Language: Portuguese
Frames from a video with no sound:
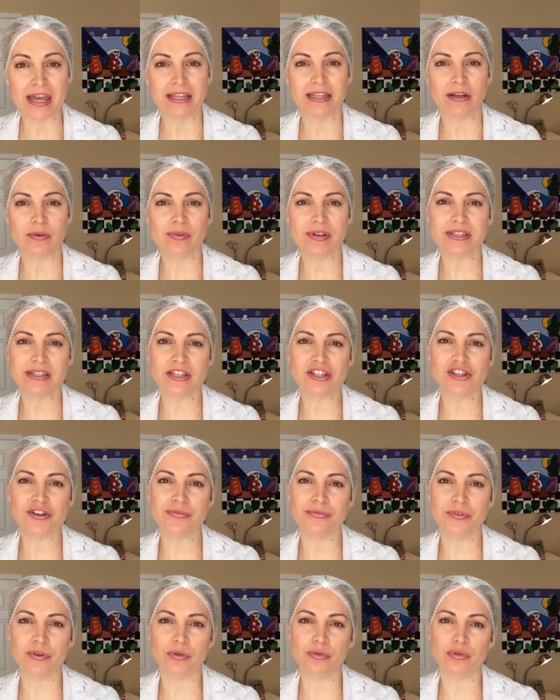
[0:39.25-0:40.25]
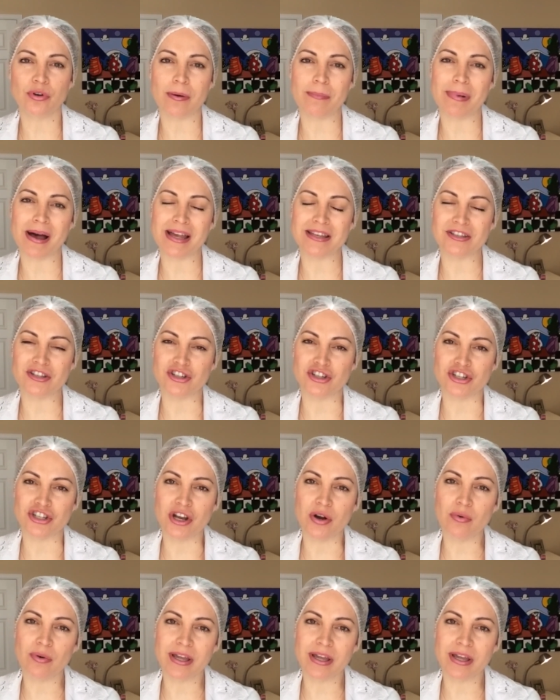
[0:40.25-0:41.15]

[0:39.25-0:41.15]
Então existe filtro à base de gel